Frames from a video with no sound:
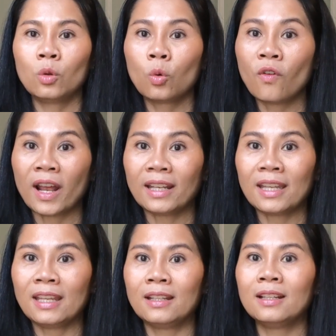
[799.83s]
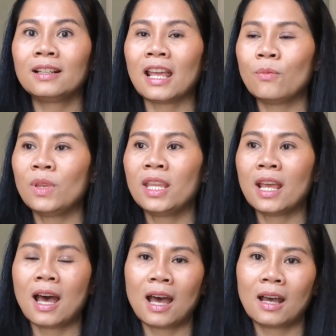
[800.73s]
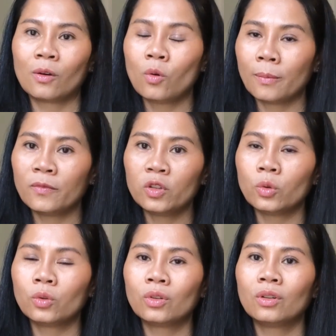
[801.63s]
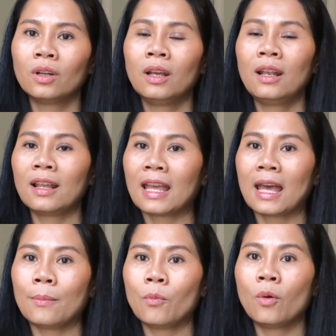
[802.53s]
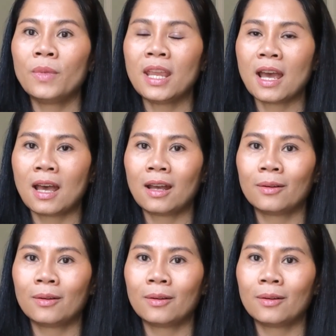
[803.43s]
ทุกวันนี้ถึงใดมีอ่าความสุข แล้วก็บ่มีอ่า